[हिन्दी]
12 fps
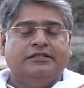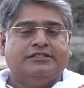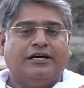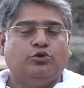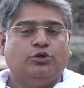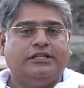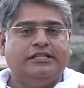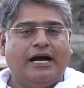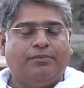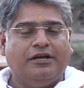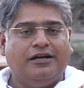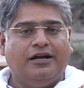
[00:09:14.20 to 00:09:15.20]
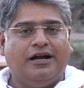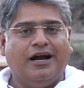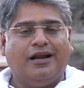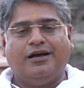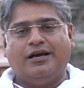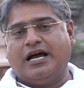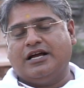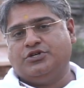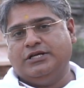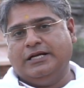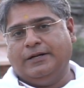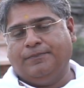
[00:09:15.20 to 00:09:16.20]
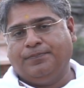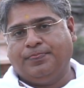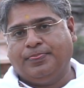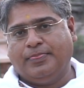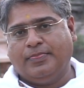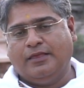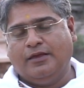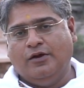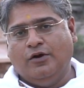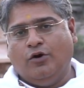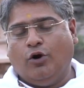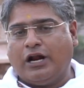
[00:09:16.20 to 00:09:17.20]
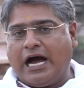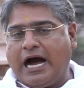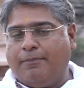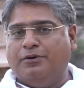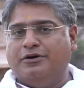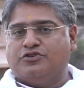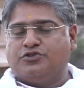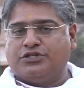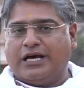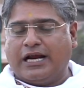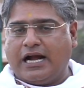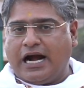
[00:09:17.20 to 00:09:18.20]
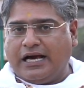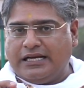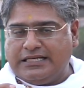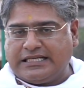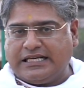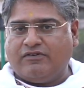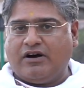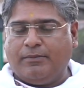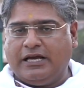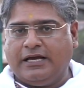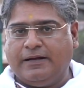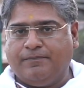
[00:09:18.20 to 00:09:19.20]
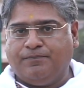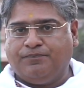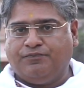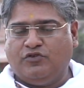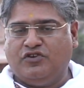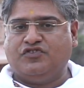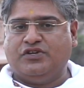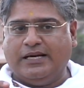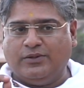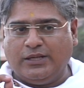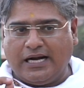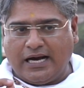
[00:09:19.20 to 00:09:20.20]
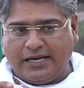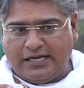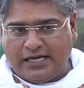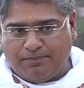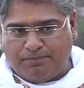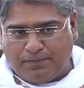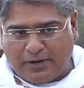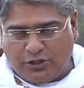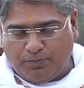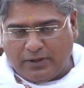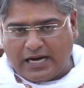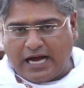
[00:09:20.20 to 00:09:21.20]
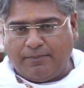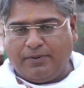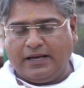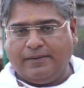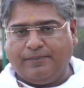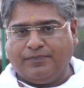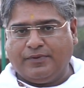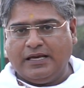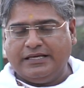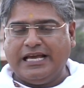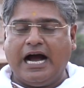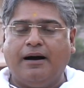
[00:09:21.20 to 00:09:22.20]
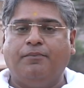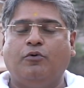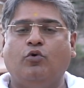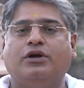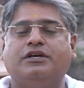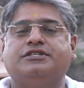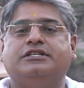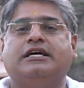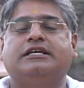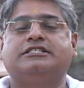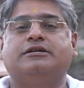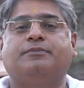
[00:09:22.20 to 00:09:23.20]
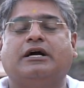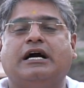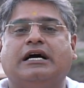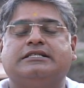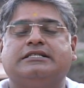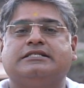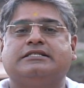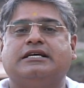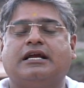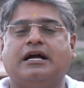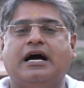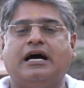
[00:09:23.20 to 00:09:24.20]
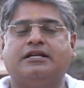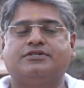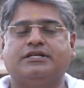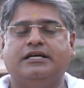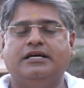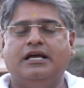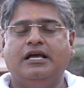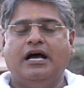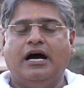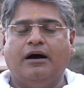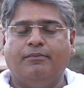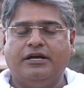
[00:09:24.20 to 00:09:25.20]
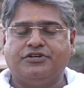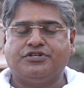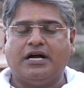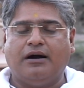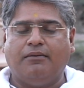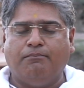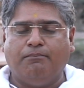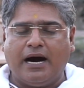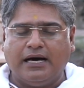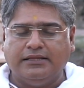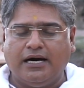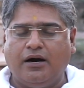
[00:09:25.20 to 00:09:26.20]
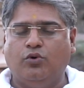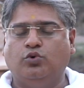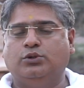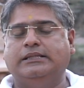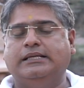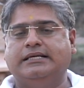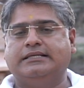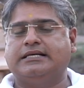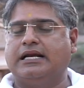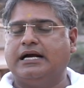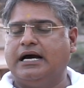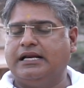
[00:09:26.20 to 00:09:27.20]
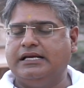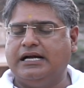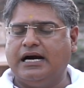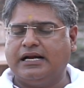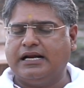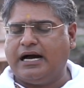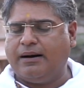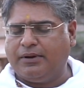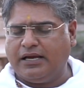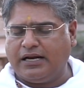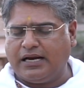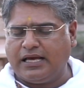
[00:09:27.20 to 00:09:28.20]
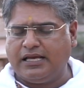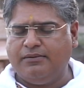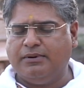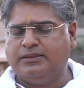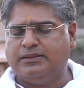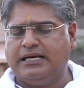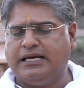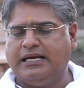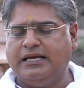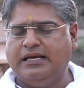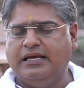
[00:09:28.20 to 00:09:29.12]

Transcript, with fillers: साथियों यदि आपकी कर्क राशि है और आप सरकारी सेवा में हैं किसी अधिकारी के पद पर आप हैं या आपको किसी न किसी प्रकार से सरकार से हमेशा बाधा होती है सरकारी कार्य आपके नहीं बनते हैं